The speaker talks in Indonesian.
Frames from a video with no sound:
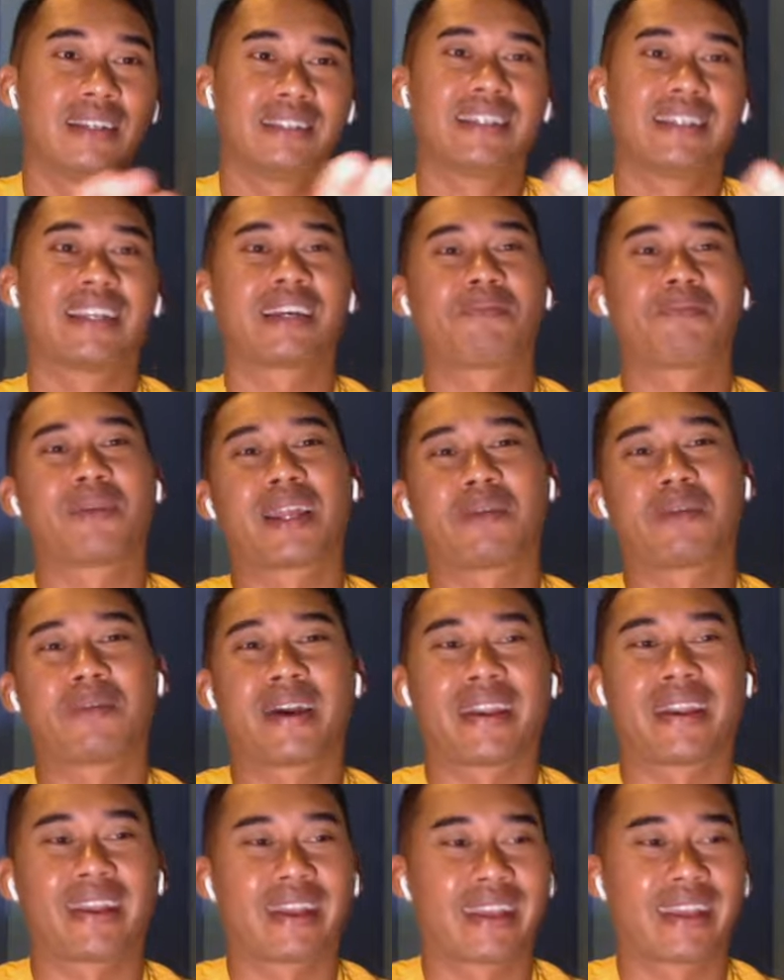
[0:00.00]
Jangan
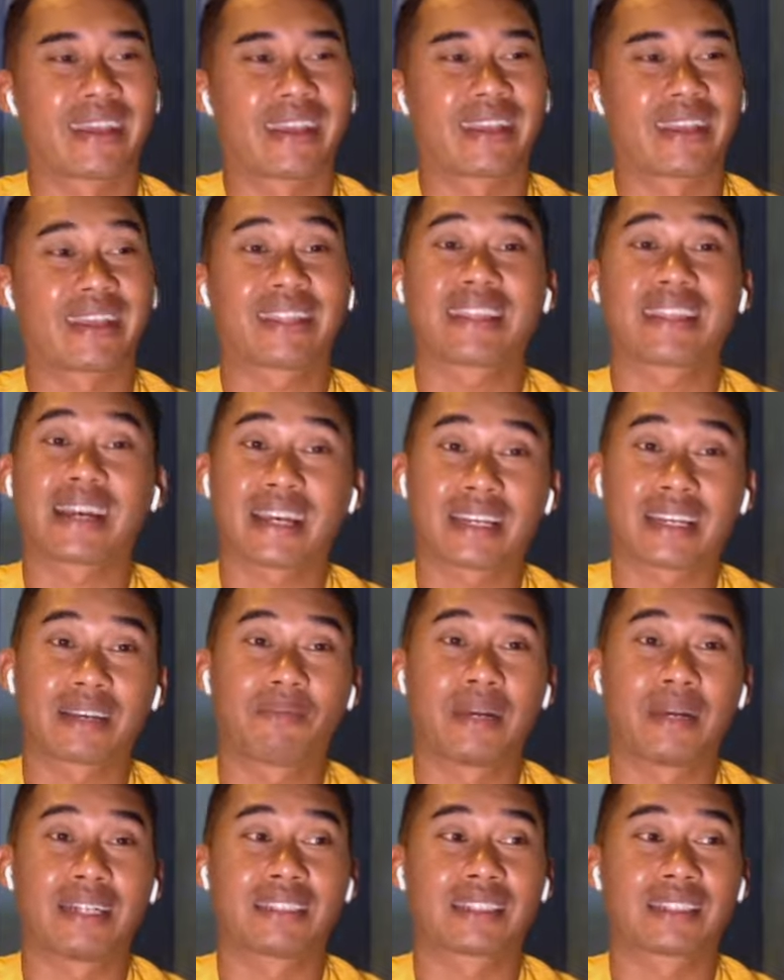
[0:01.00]
kemana-mana geng. Kita akan
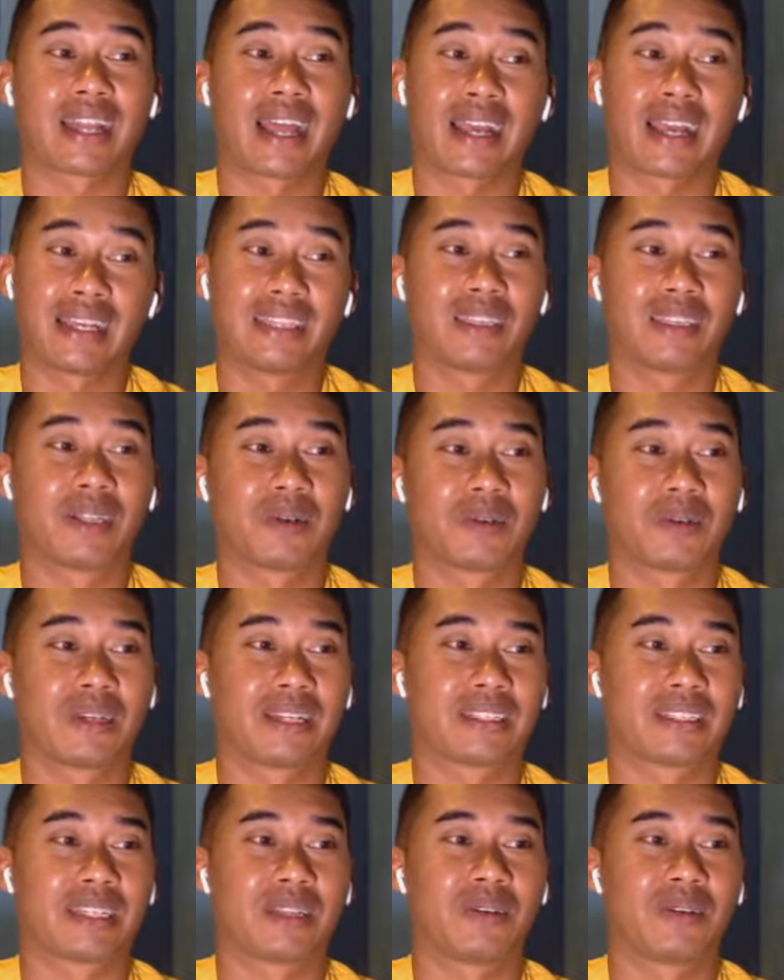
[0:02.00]
kembali setelah intro
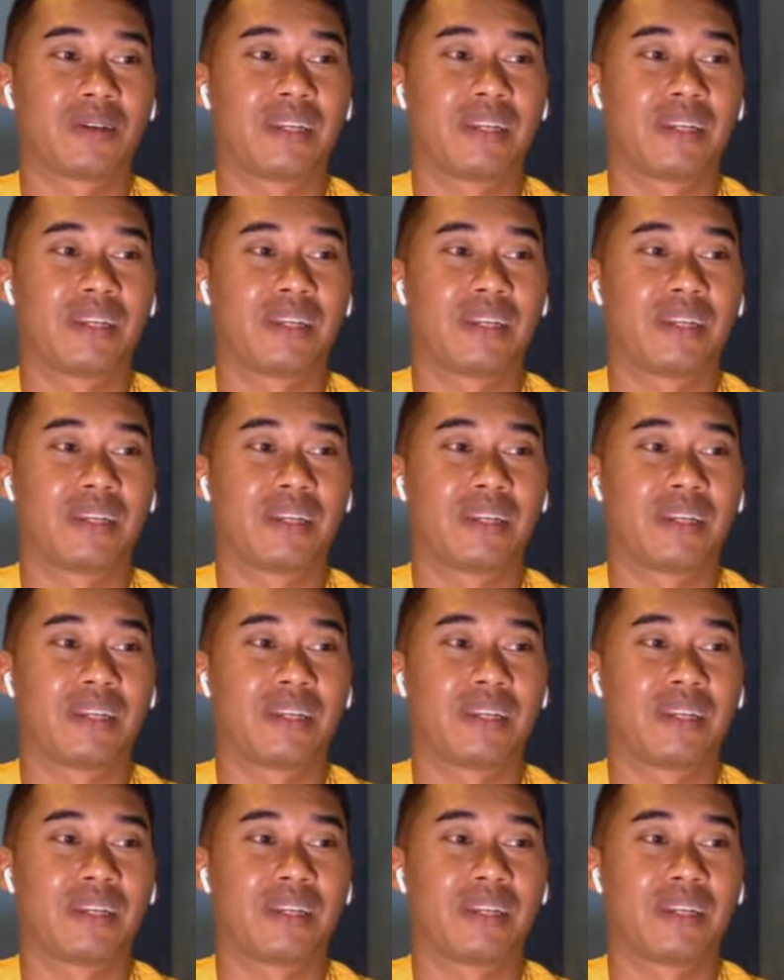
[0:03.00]
yang satu